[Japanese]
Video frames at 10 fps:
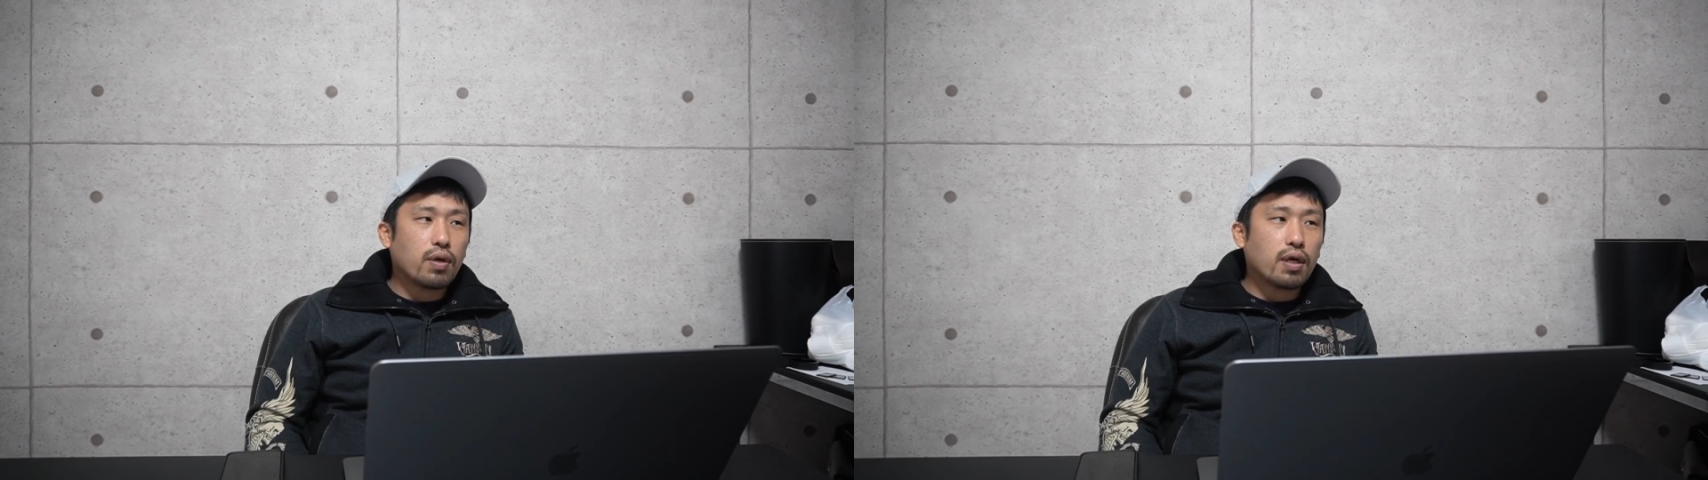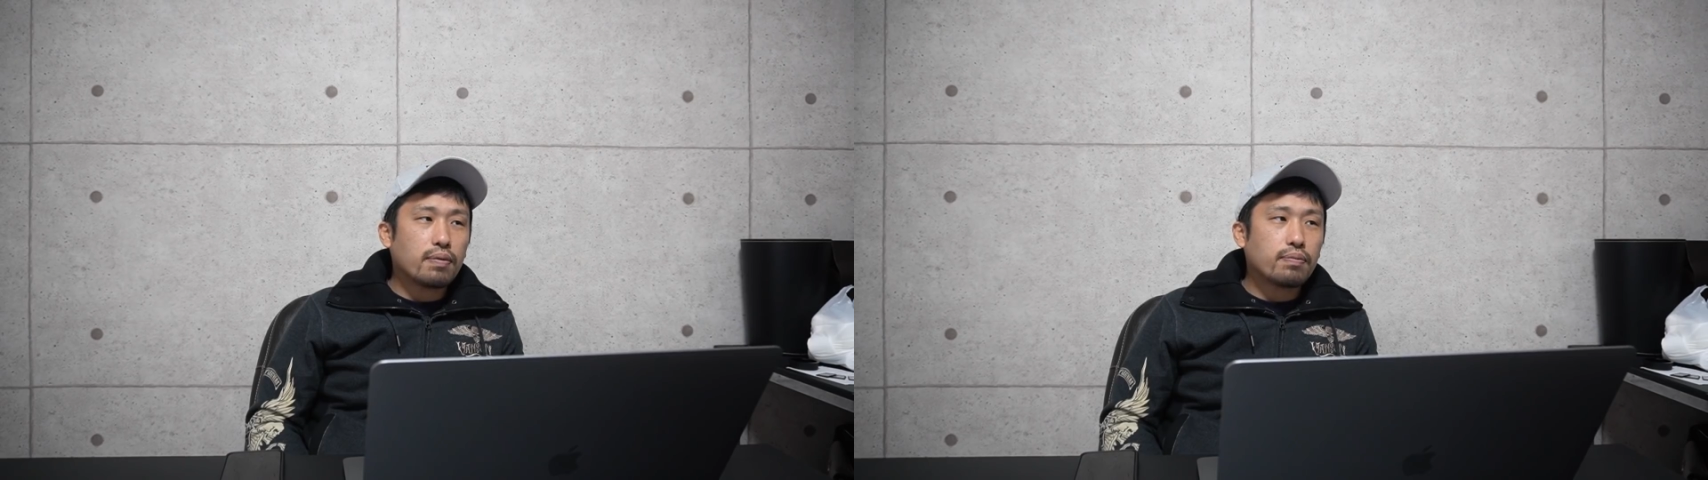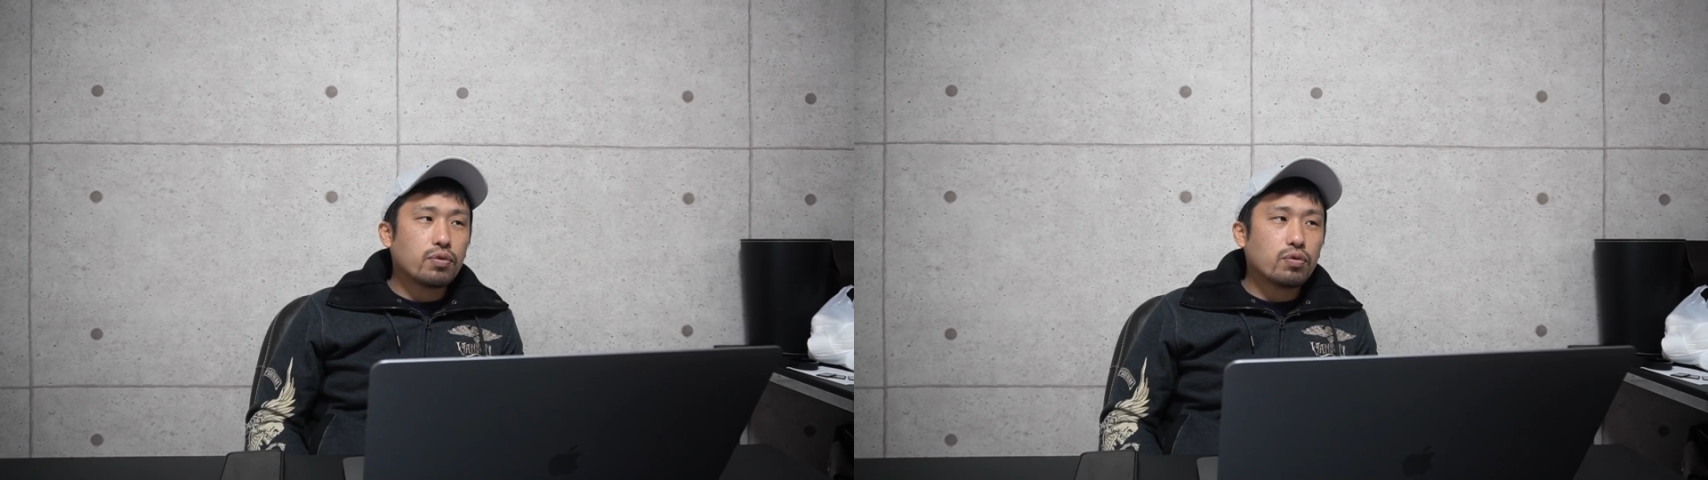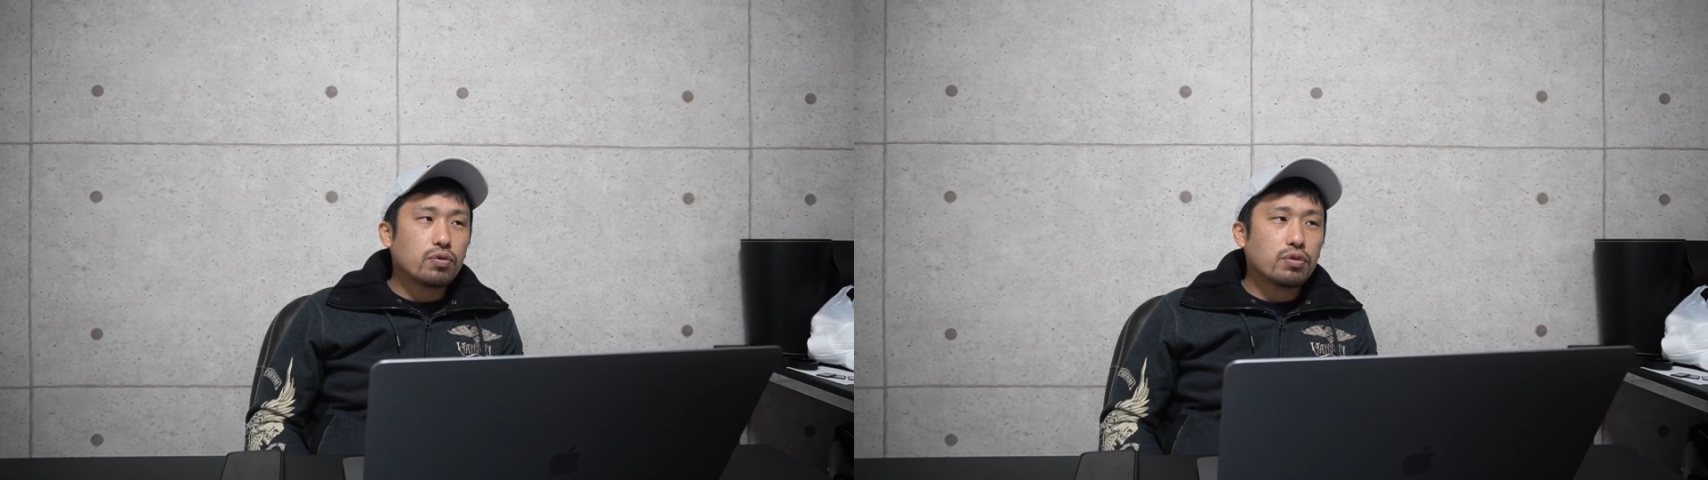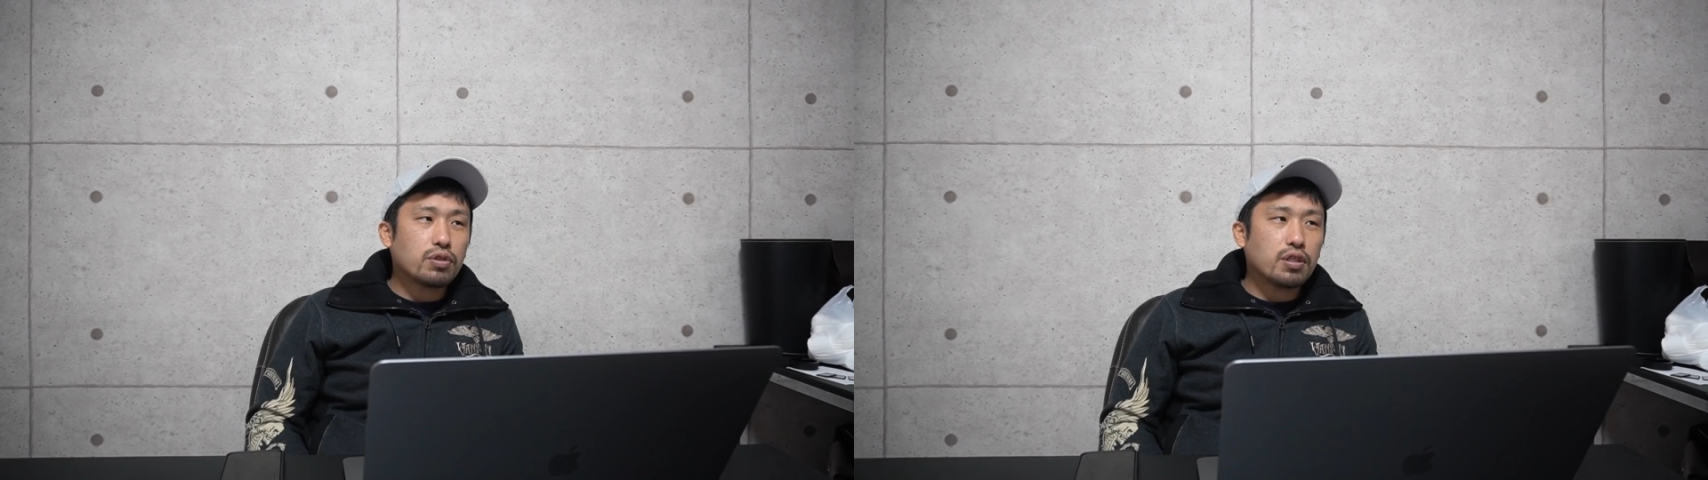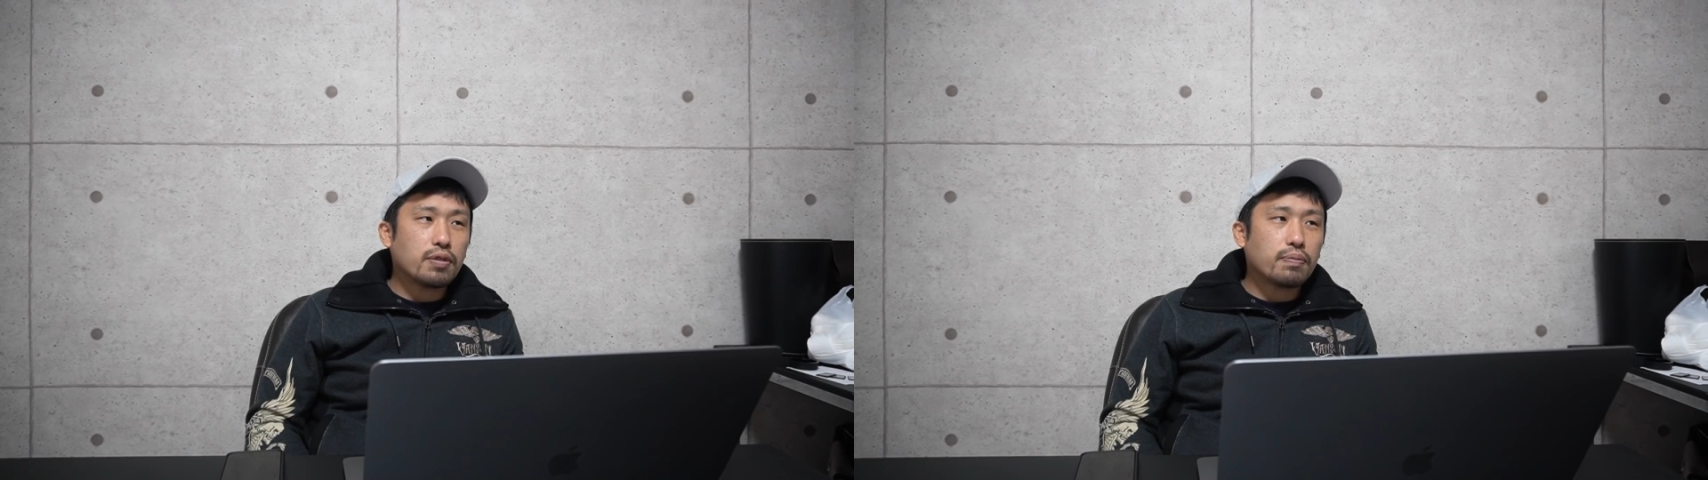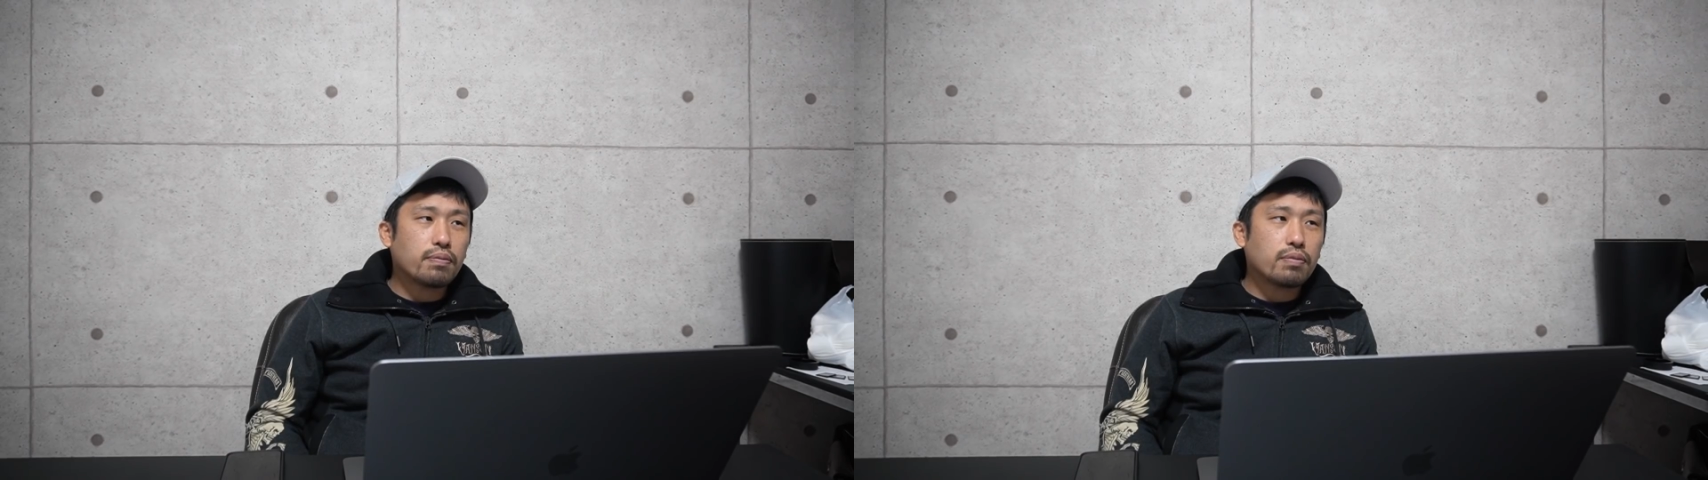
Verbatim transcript: は要するに